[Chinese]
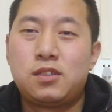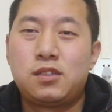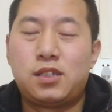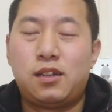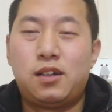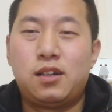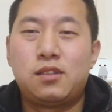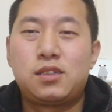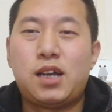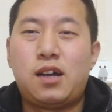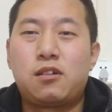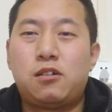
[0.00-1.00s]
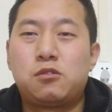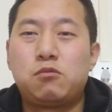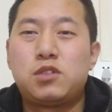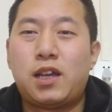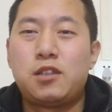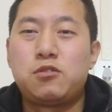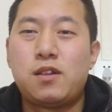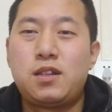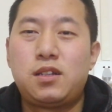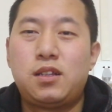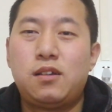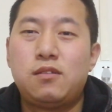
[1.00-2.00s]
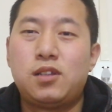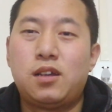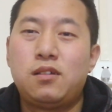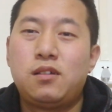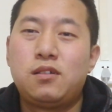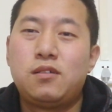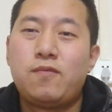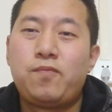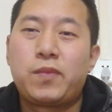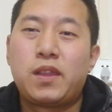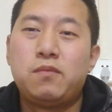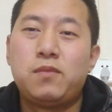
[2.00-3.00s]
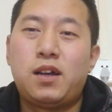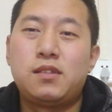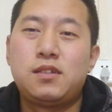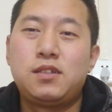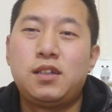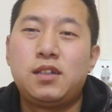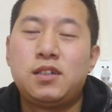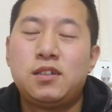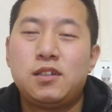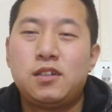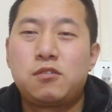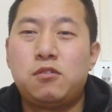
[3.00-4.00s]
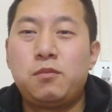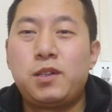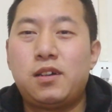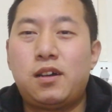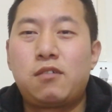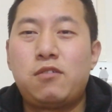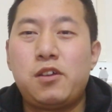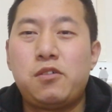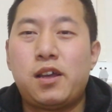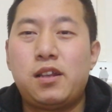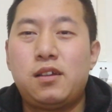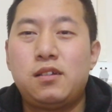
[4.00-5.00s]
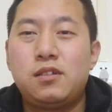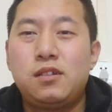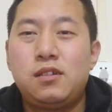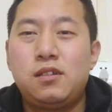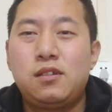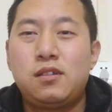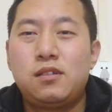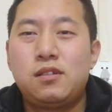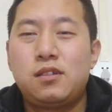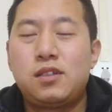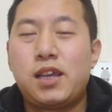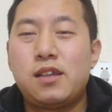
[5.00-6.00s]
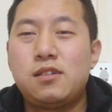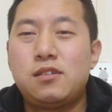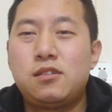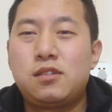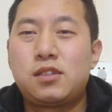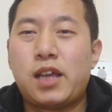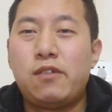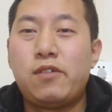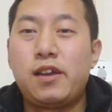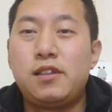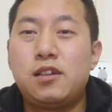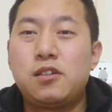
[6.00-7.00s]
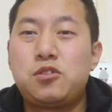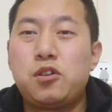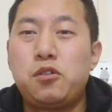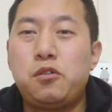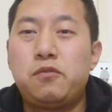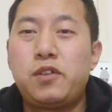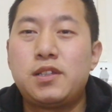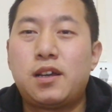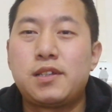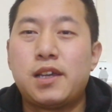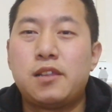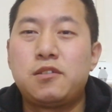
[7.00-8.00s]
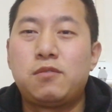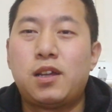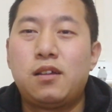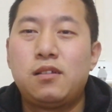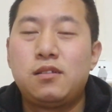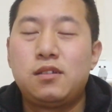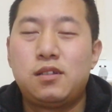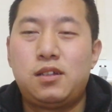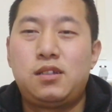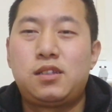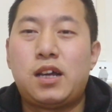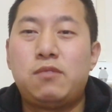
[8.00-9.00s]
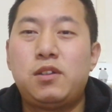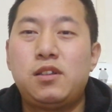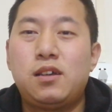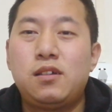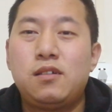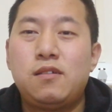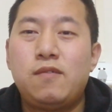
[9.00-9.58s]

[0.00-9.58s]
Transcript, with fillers: 怎样大搞独裁专制的啊，骂这些国民党官员呢，台湾已经缺雨非常严重了啊，他们呢